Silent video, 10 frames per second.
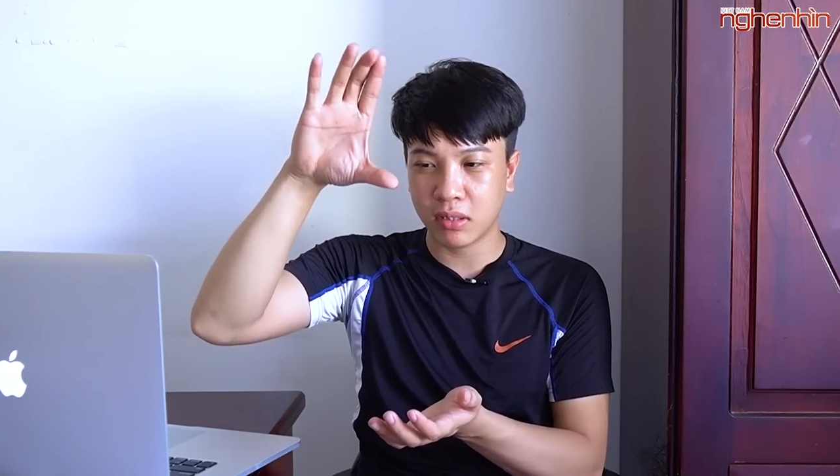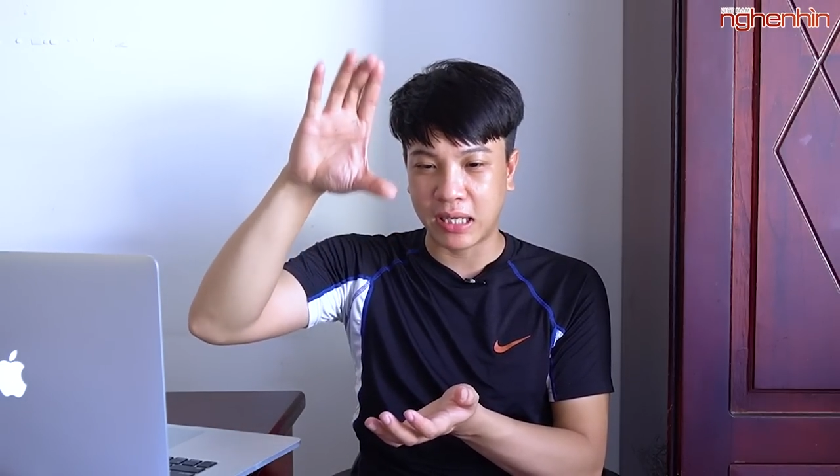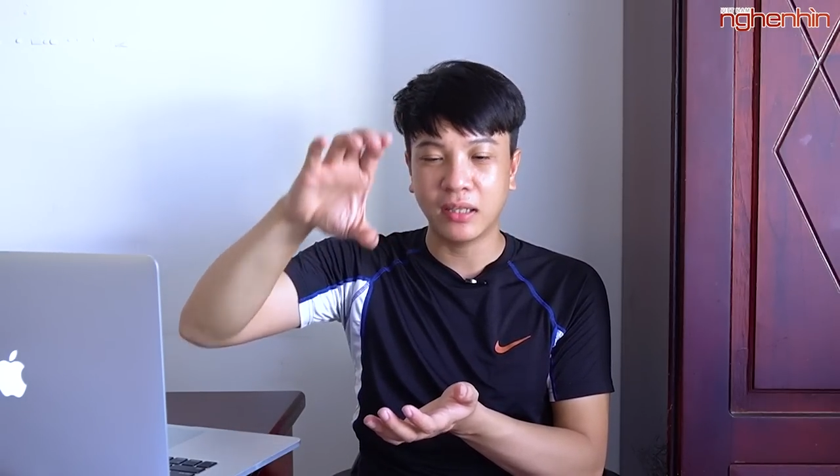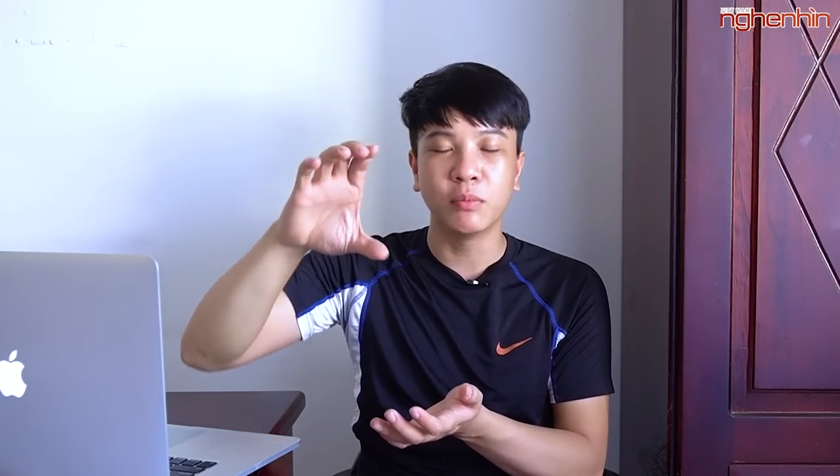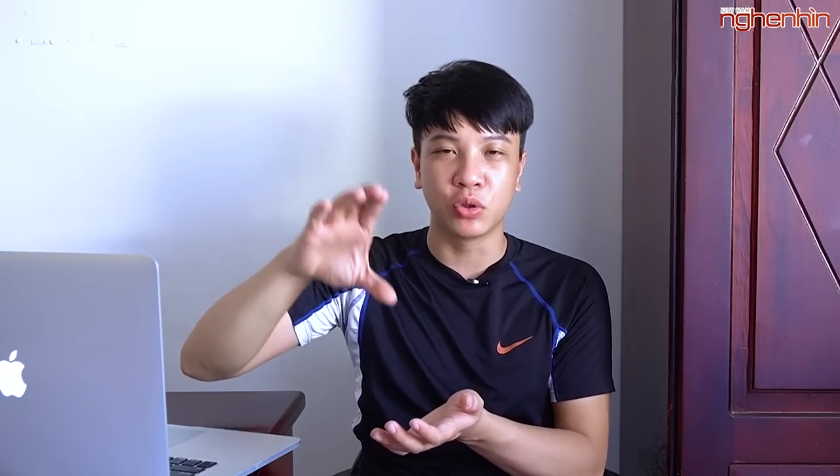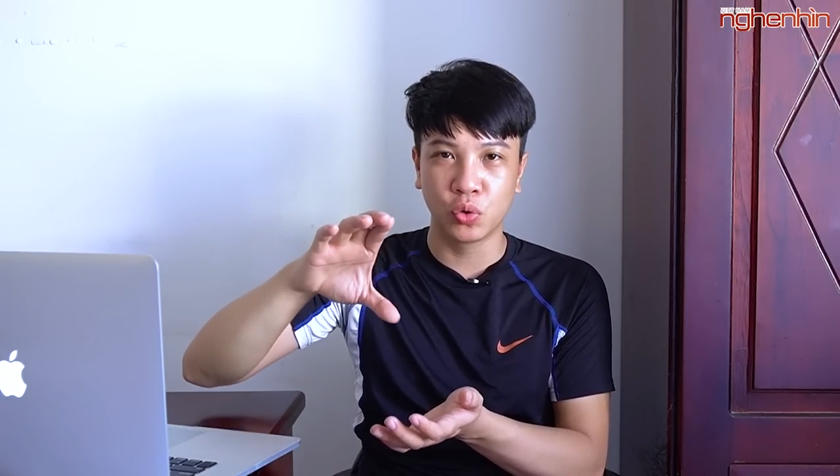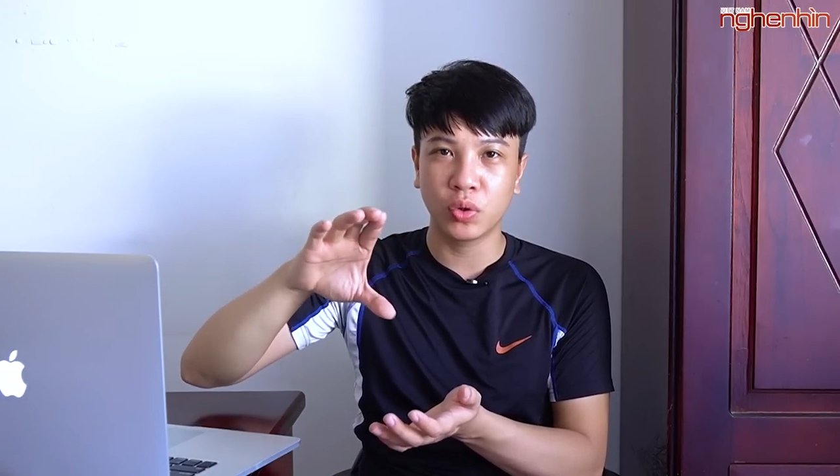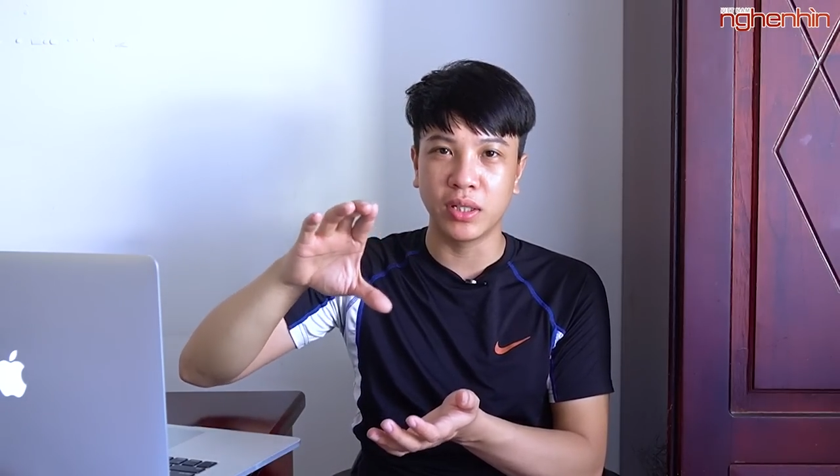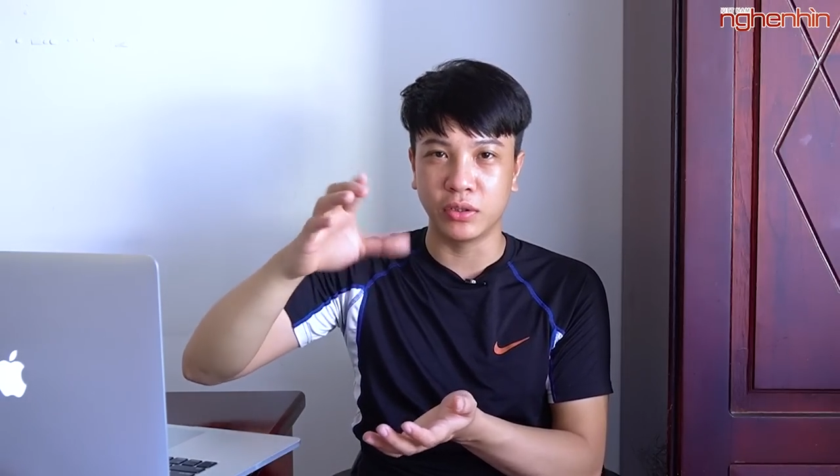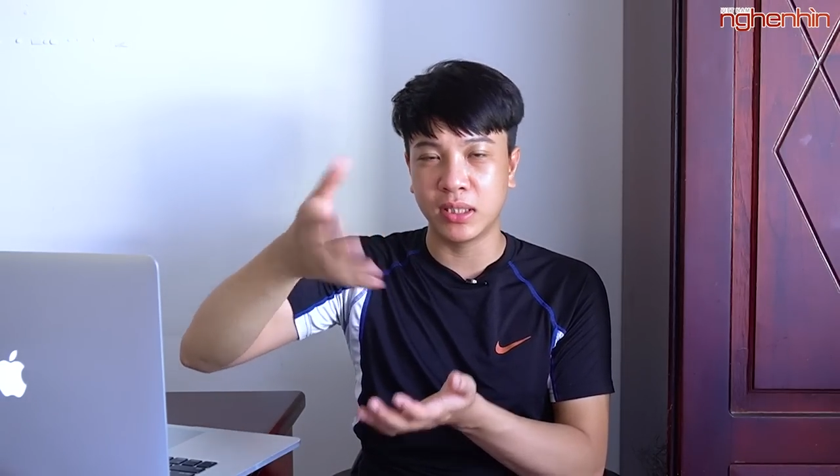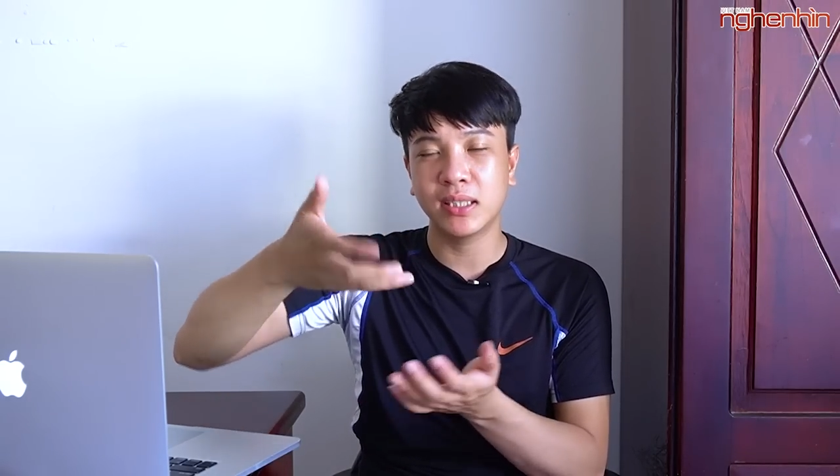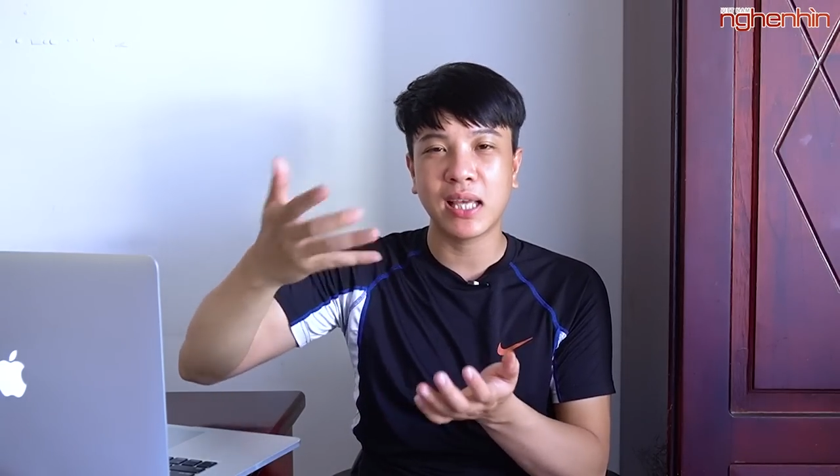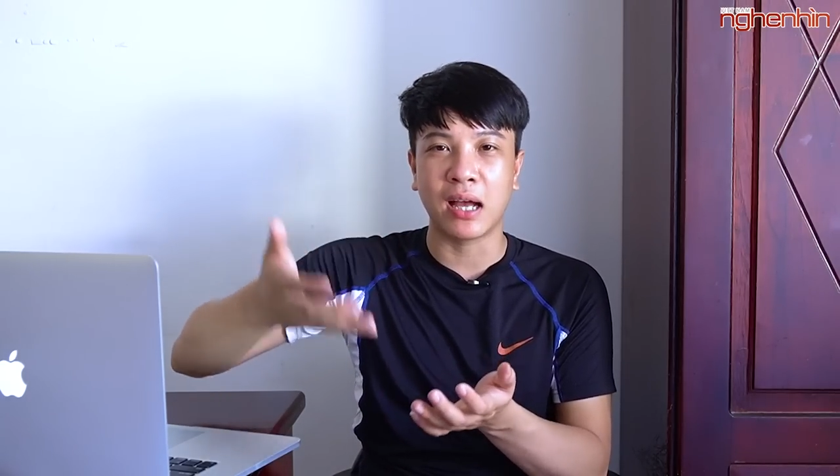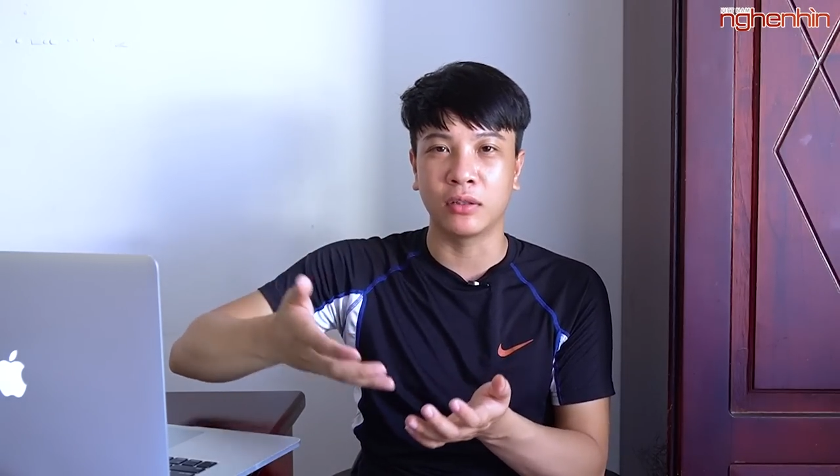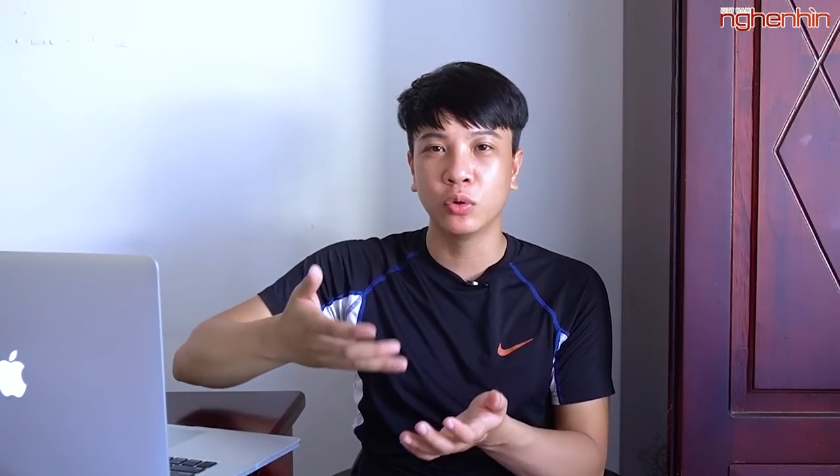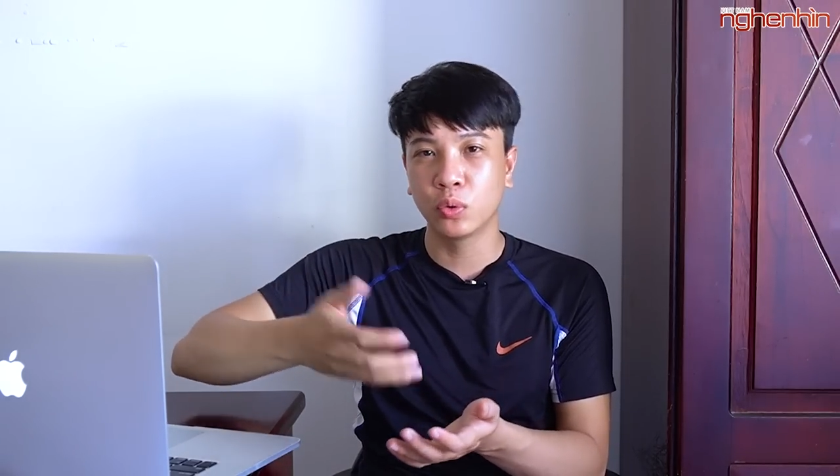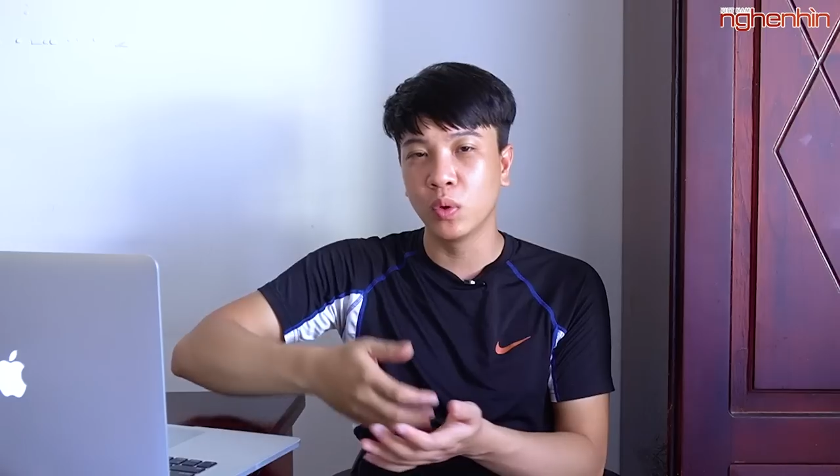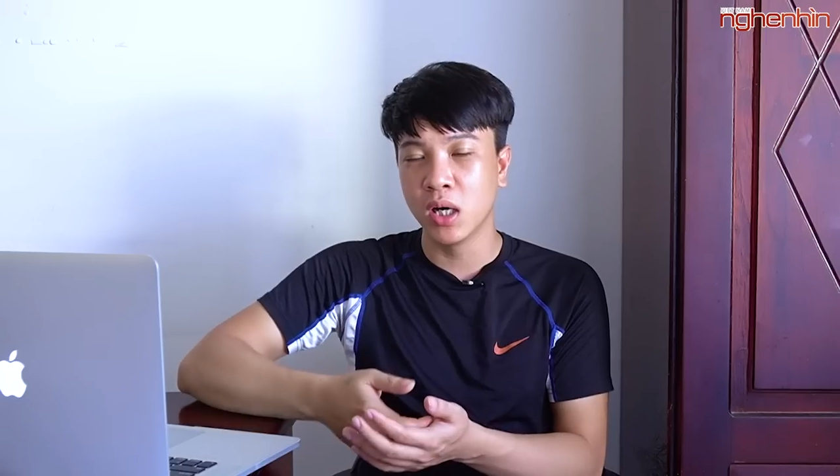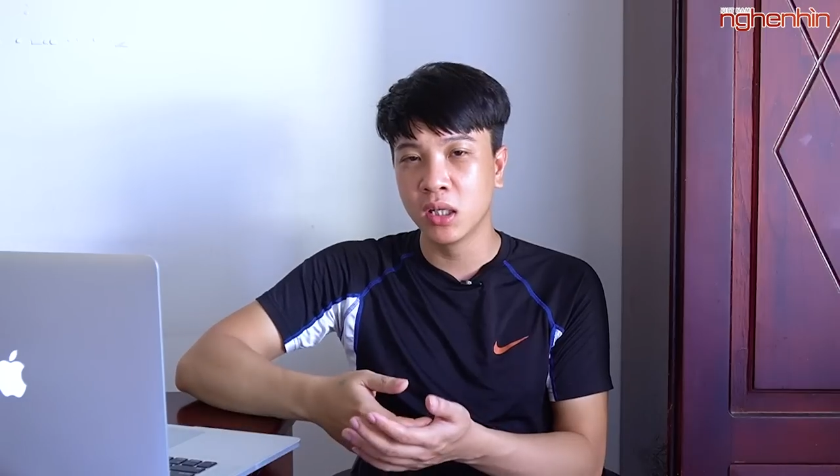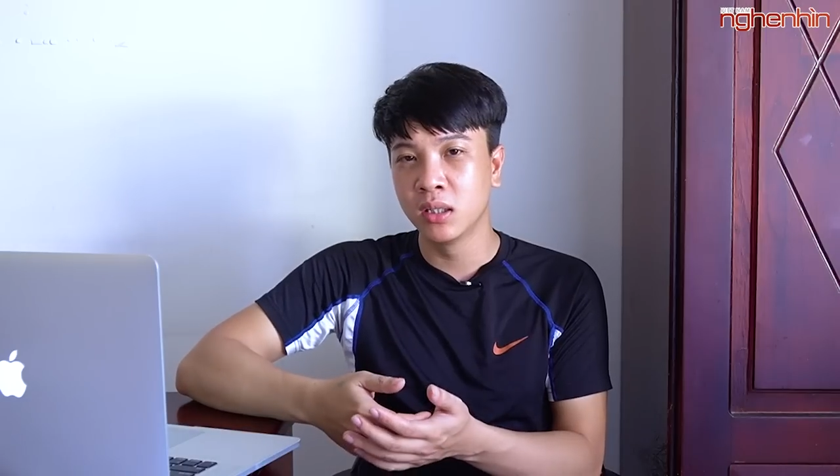ngắn hơn một chút để dễ dàng đút
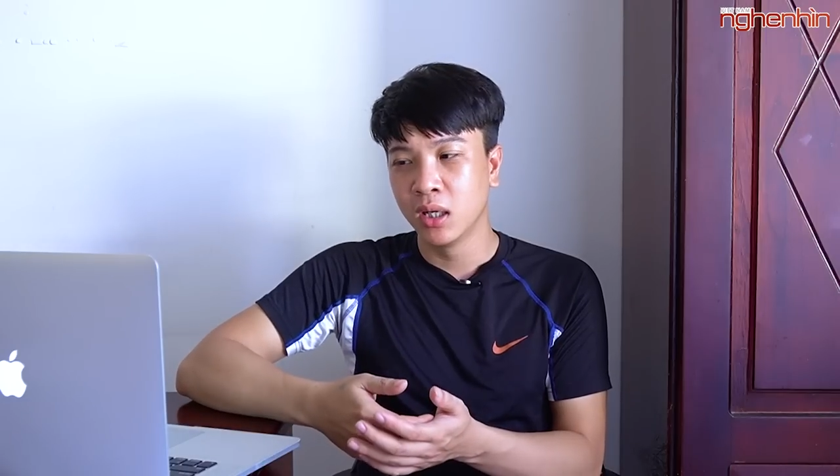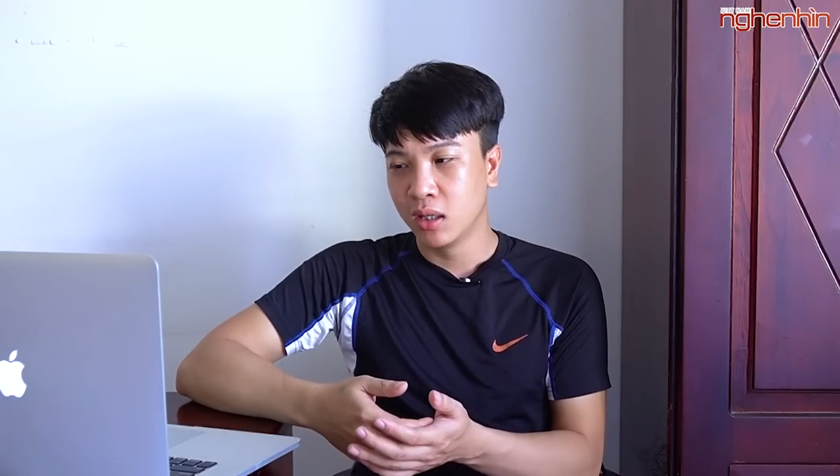túi hơn